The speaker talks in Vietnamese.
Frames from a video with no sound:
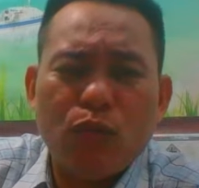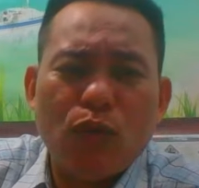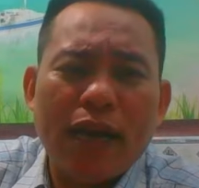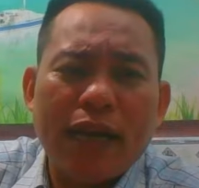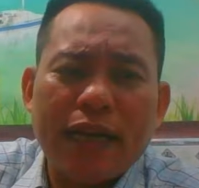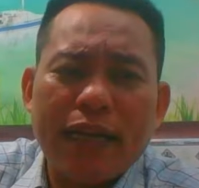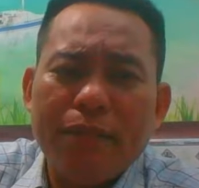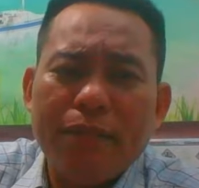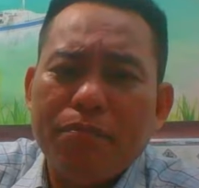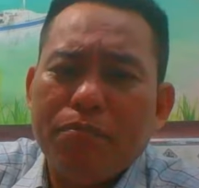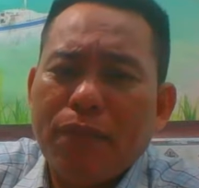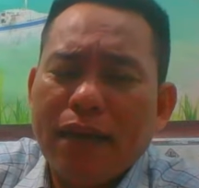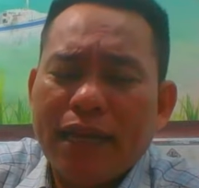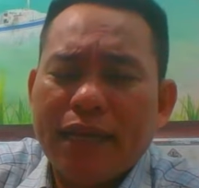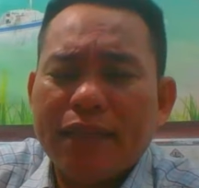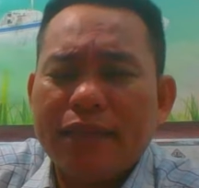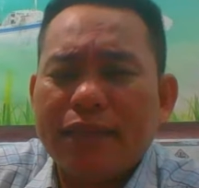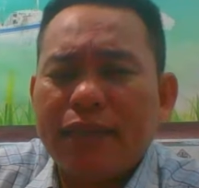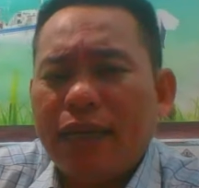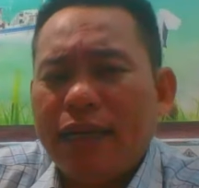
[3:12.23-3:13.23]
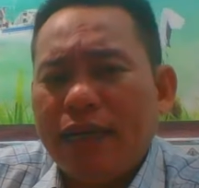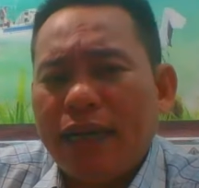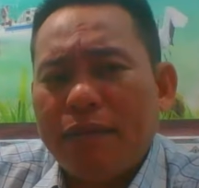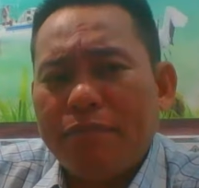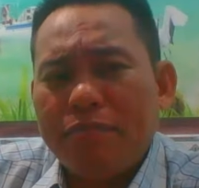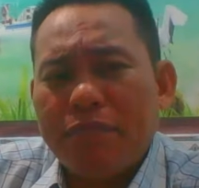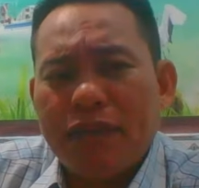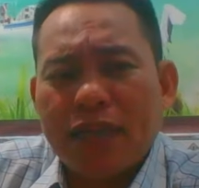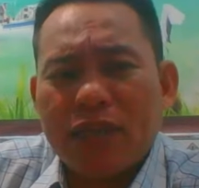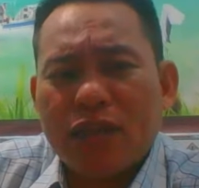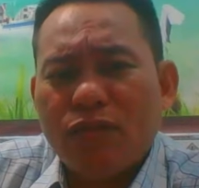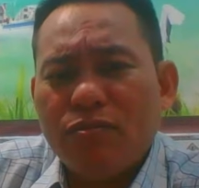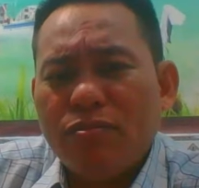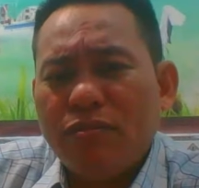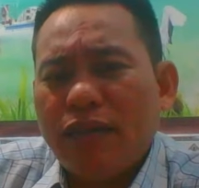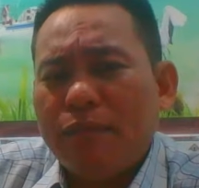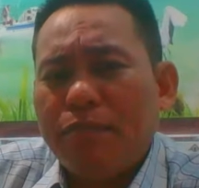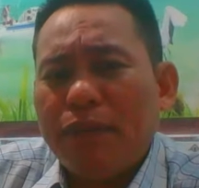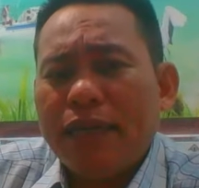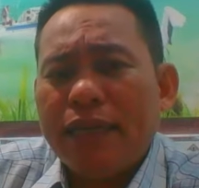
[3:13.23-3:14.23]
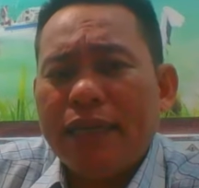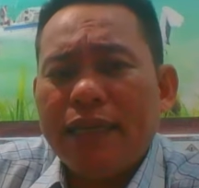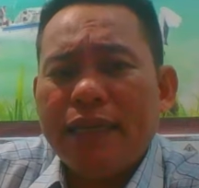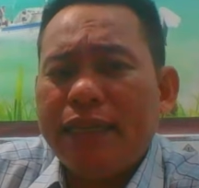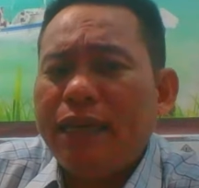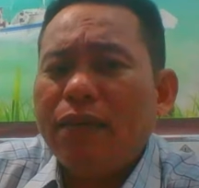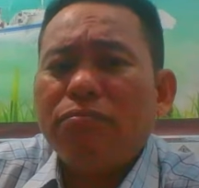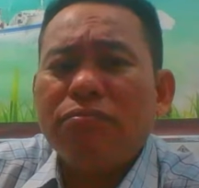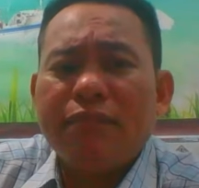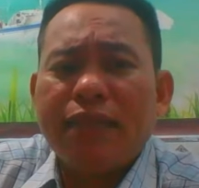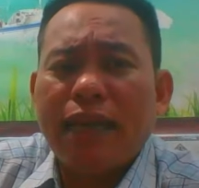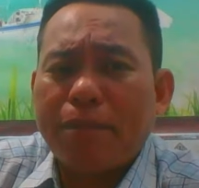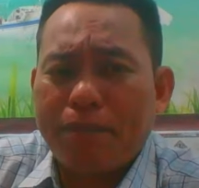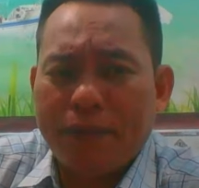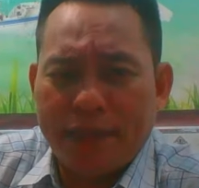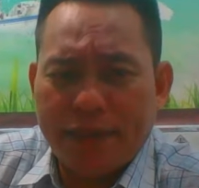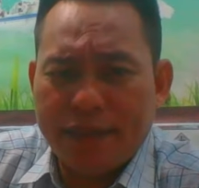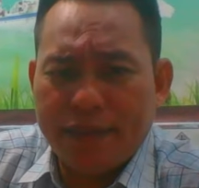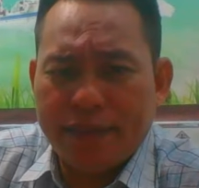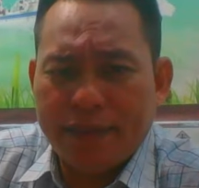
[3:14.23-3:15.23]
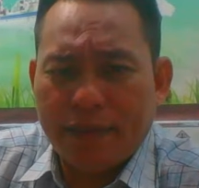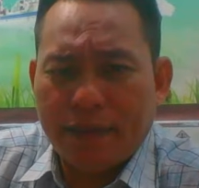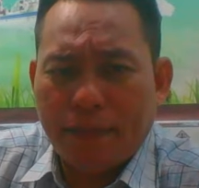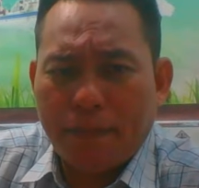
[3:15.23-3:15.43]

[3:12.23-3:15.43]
qua cái miệng thầy năm là cũng là bị dâm nhập hết rồi